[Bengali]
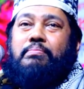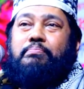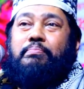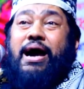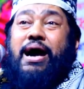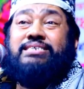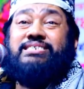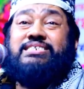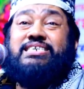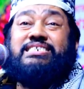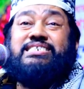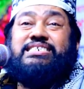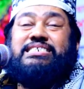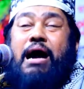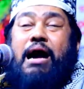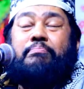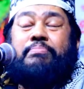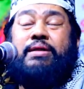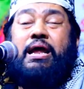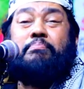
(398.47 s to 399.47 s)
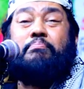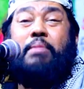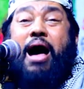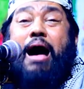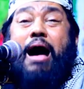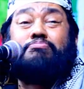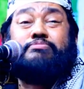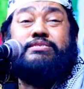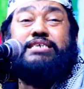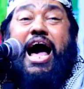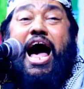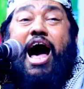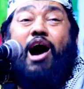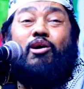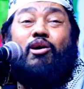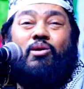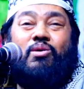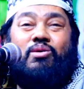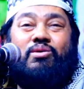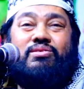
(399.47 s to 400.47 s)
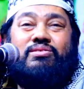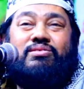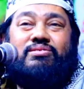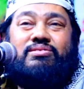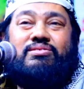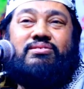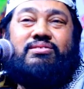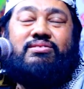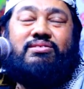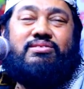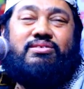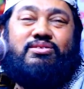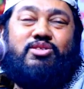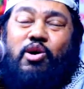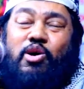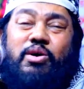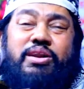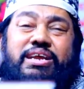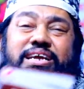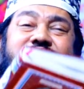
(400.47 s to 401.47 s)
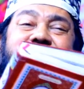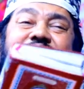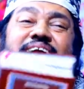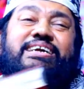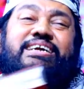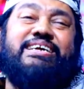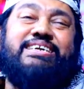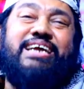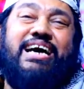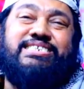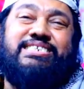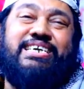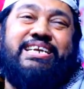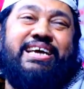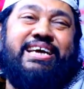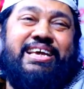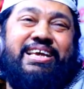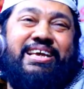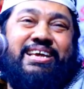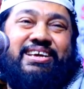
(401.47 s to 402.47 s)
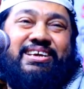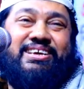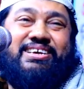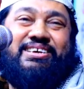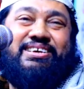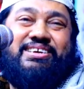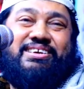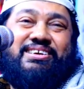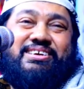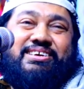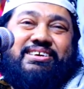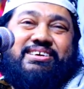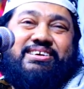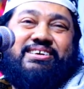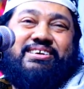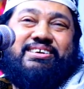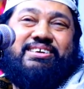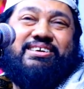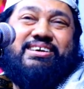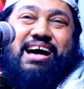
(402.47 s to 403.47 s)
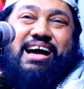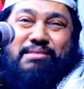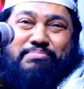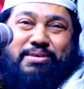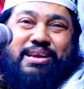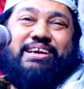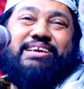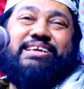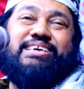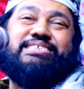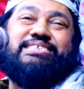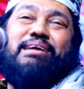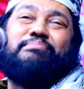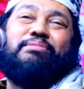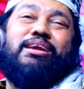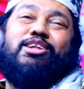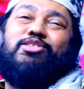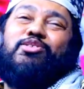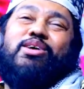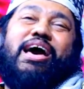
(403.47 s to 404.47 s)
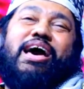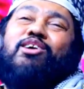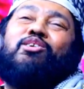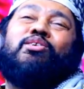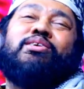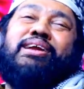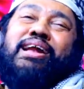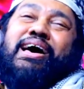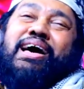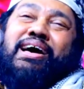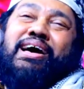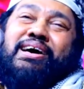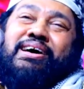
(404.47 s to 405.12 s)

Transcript: মানুষের সামনে মাপ চাও তখন ইন্টারনেট আসে নেই আমার নিয়ে ঝামেলা তো এখন না